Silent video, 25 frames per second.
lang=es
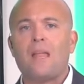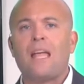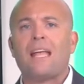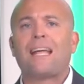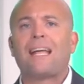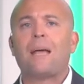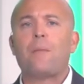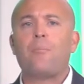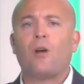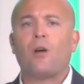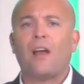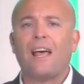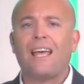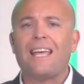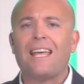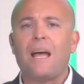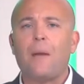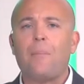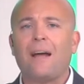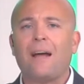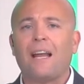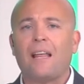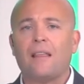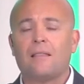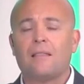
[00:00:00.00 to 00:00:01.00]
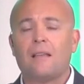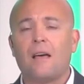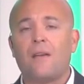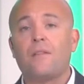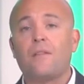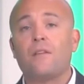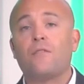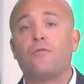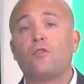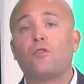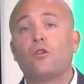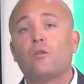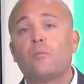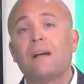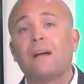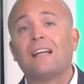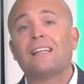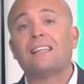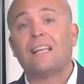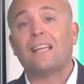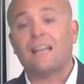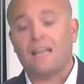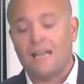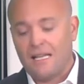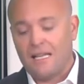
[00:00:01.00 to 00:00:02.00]
que por ahí aparezcan de forma
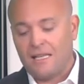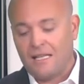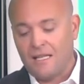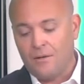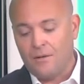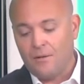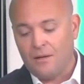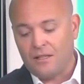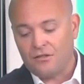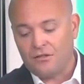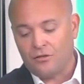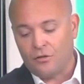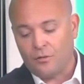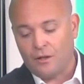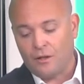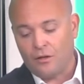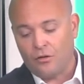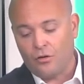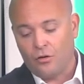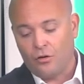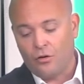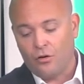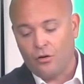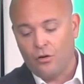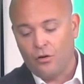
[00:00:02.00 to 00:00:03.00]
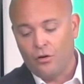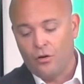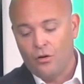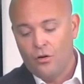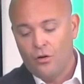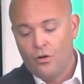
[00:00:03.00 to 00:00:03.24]
alternativa, sobre todo